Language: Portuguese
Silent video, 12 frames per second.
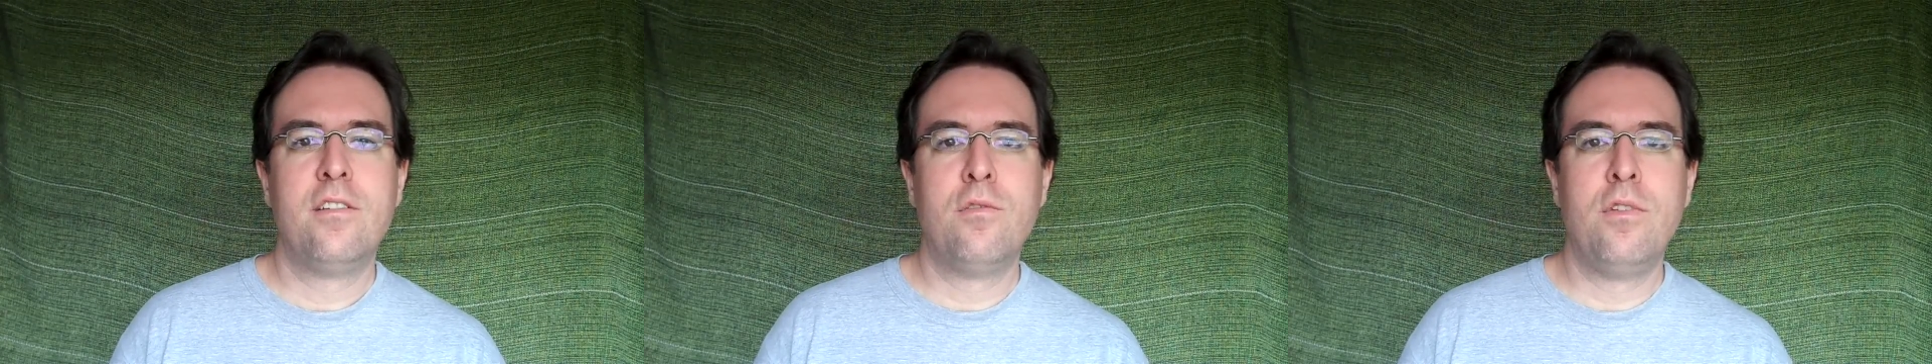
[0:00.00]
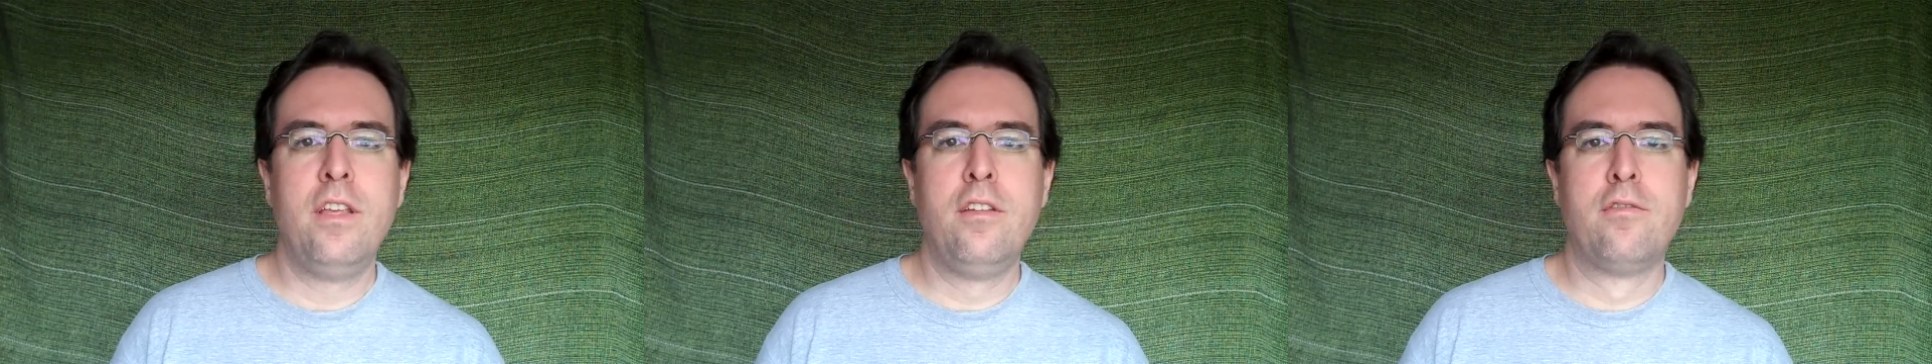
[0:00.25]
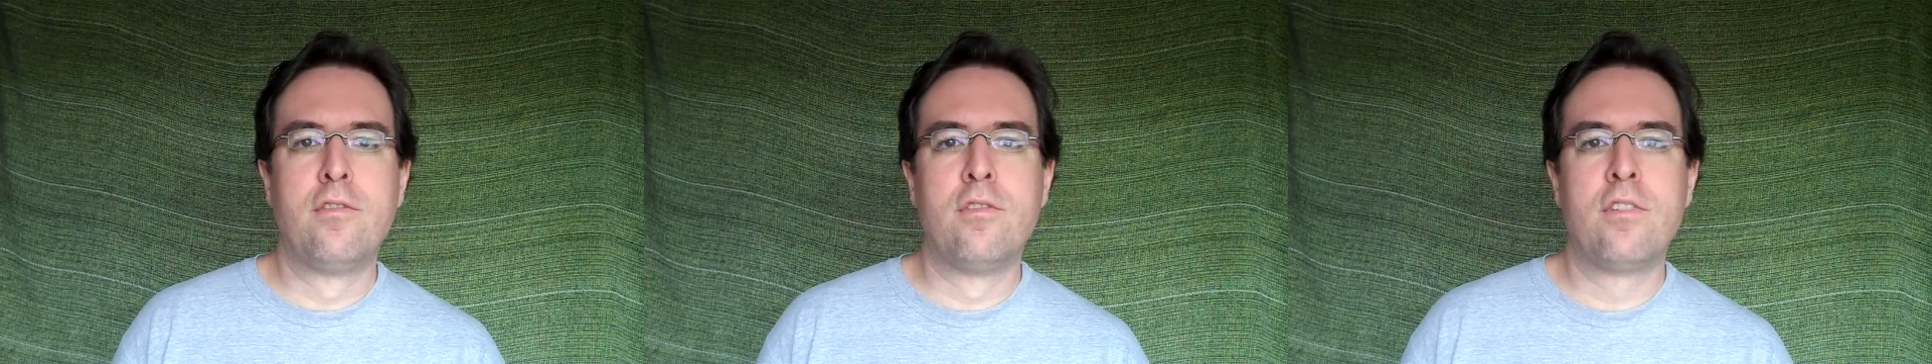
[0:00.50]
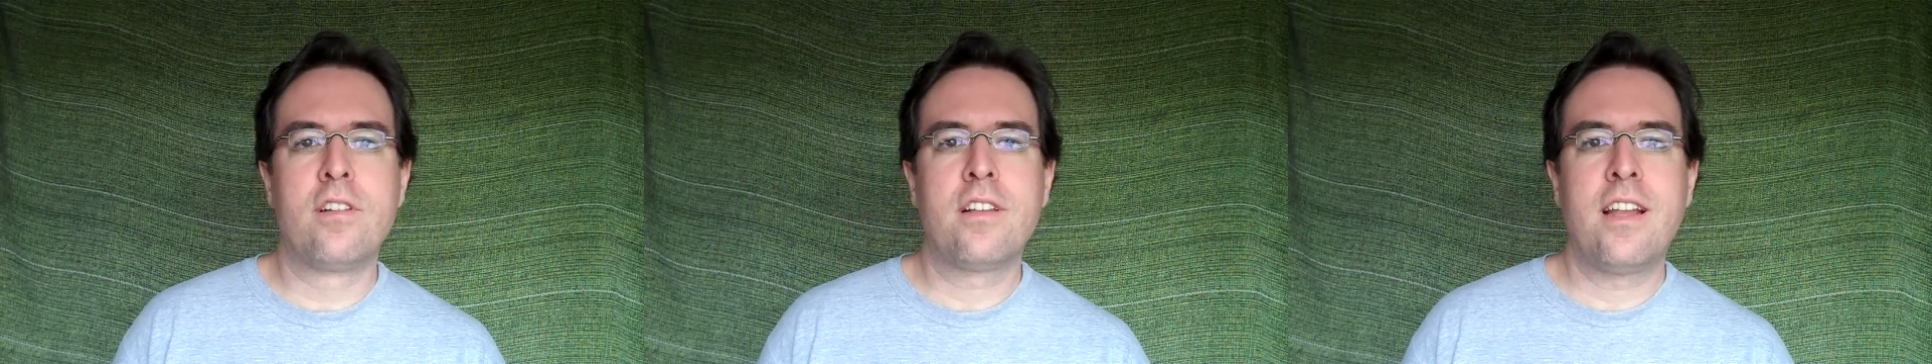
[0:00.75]
um
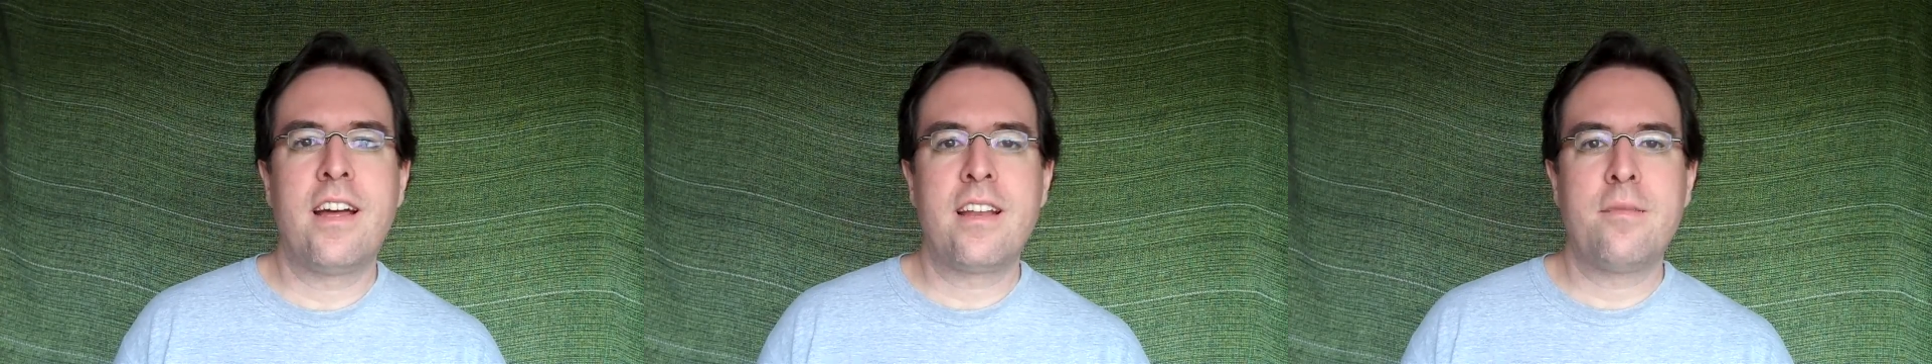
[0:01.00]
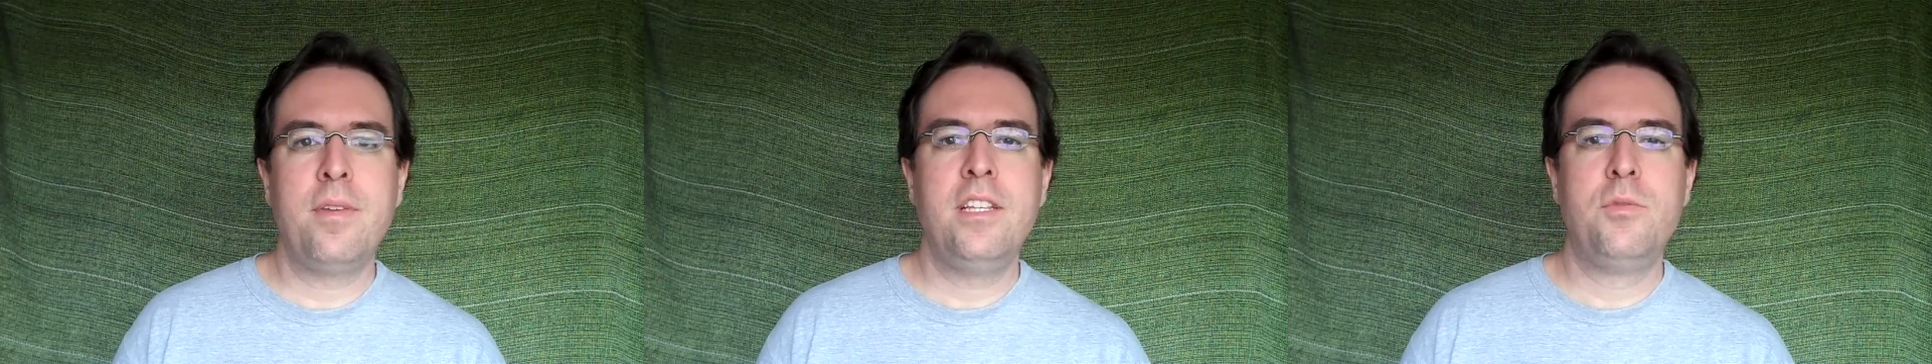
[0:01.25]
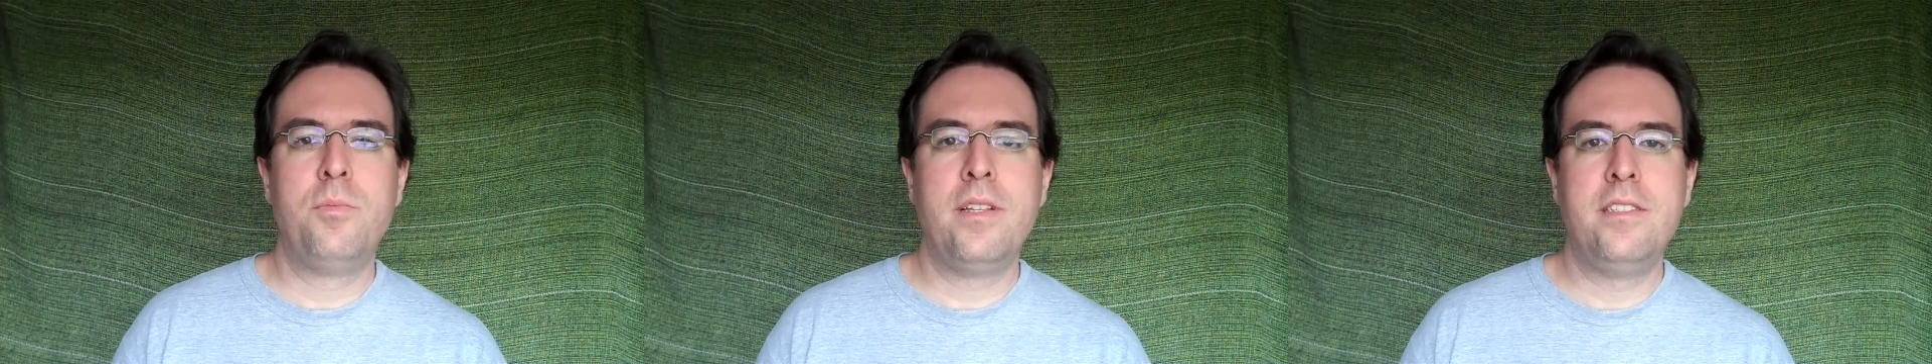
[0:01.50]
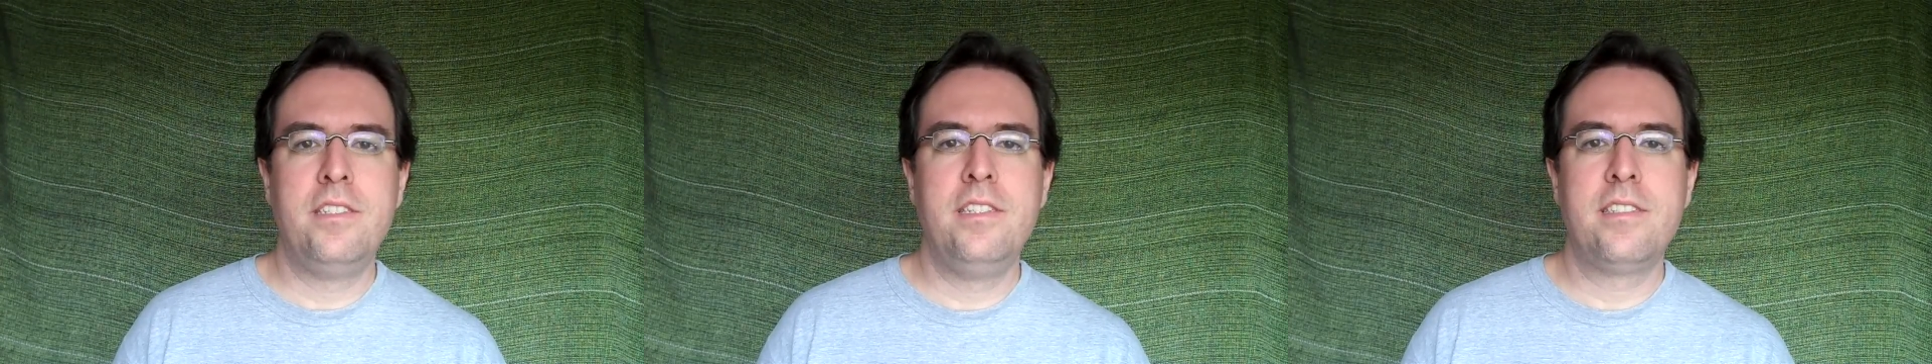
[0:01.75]
livro claramente
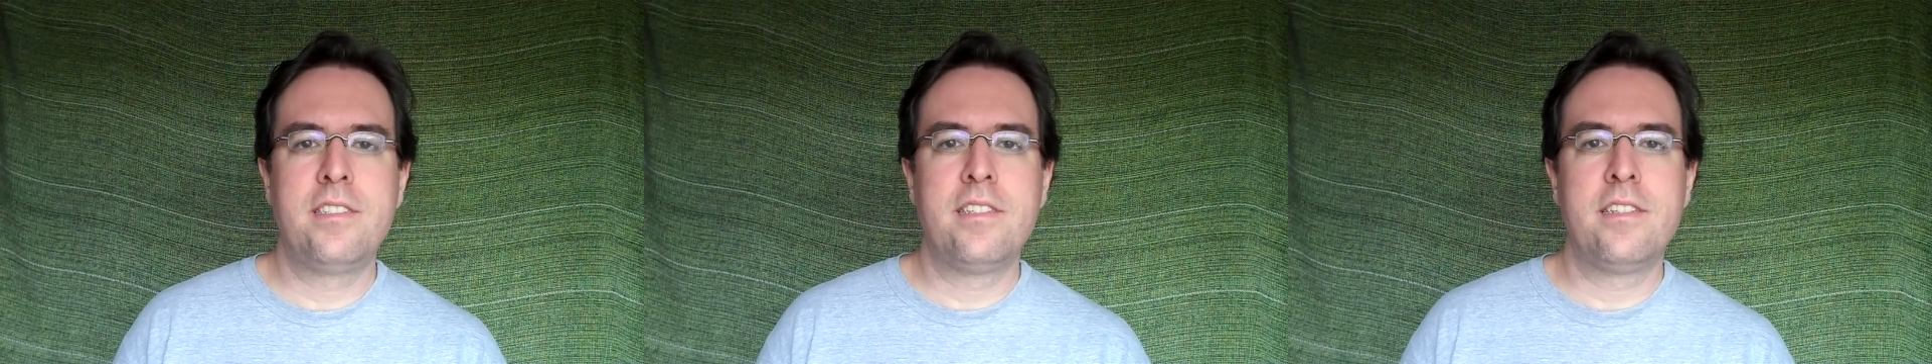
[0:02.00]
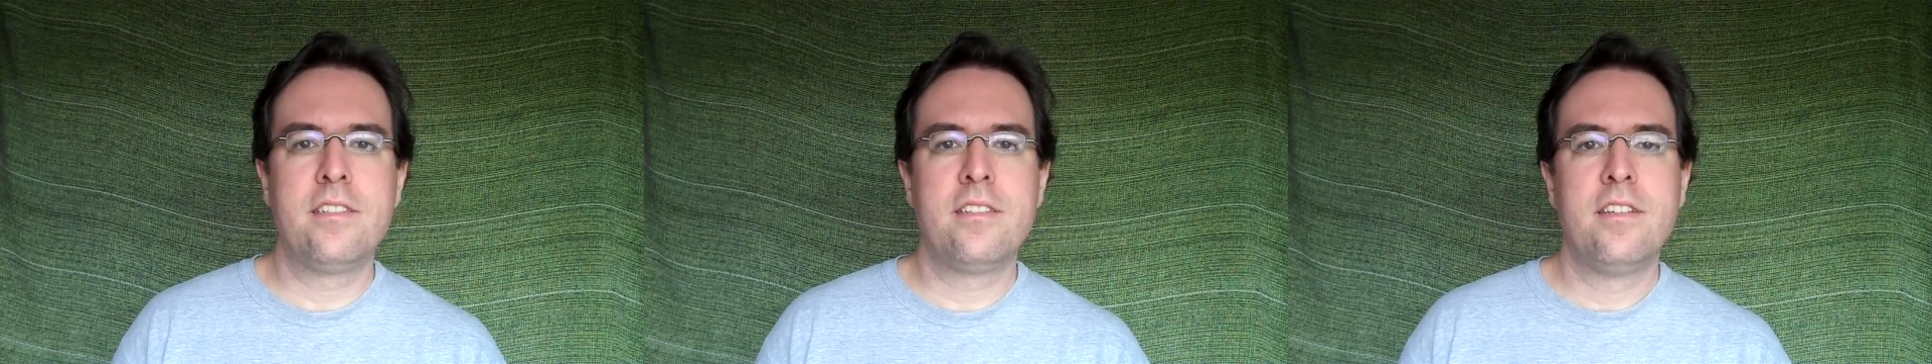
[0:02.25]
petista